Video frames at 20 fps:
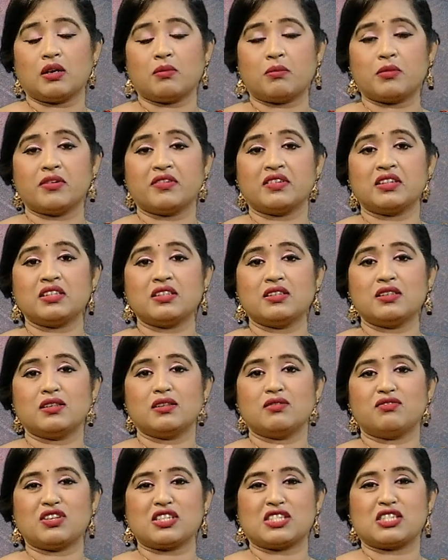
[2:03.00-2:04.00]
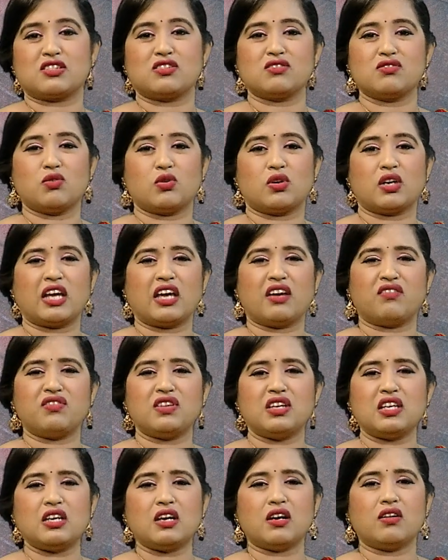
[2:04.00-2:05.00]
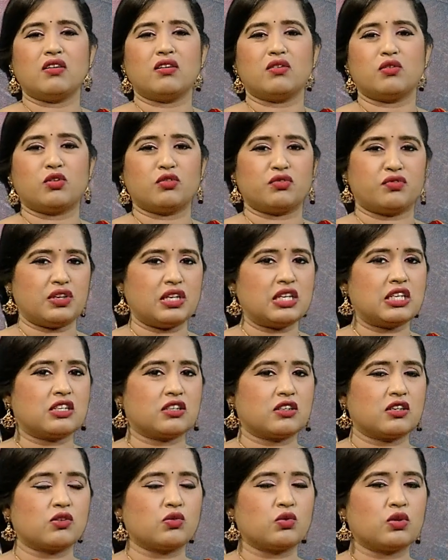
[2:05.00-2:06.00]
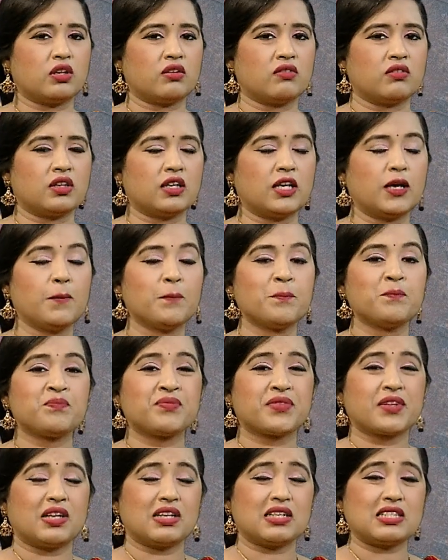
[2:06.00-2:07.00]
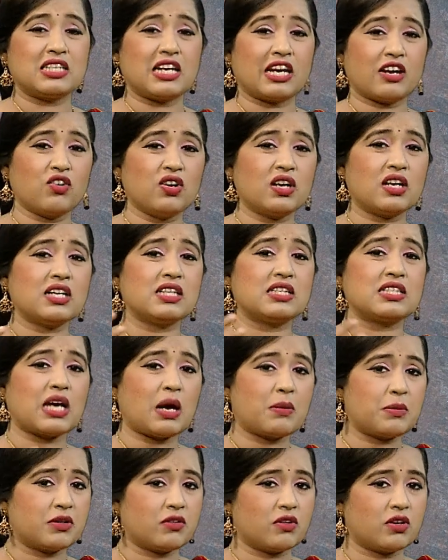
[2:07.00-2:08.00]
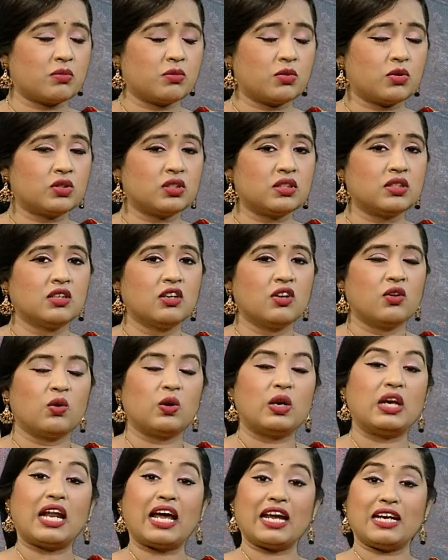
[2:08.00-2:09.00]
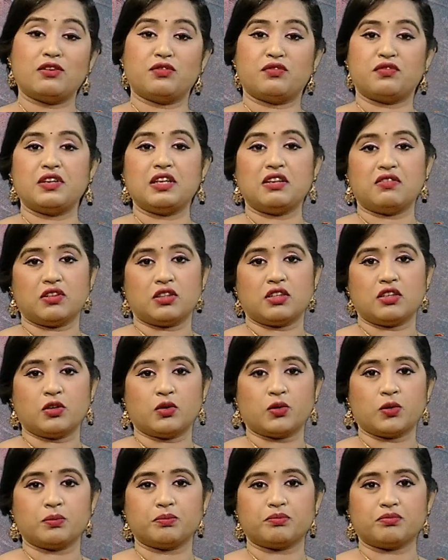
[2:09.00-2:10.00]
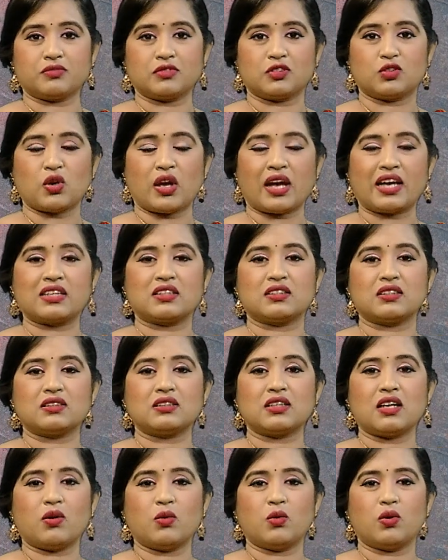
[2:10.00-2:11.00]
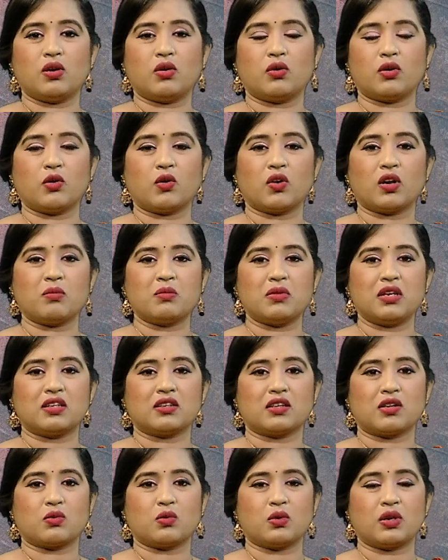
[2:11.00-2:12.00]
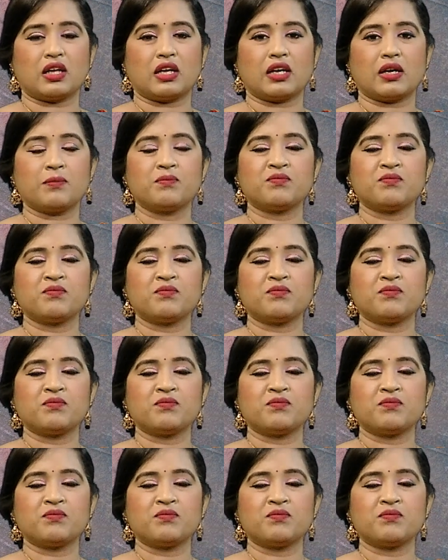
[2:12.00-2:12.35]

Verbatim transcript: நம்ம வந்து ஃபஸ்ட்டு ஒரு ஹெவியாக ஒரு ஃபீல் இருக்கக்கூடியவங்க ரெகுலராக சாப்பிட்டுட்டு வரும்போது ஒரு லைட் ஃபீல் வந்து இருக்கும் ஸோ எக்ஸஸாக உங்களுடைய உடம்புல இருக்கக்கூடிய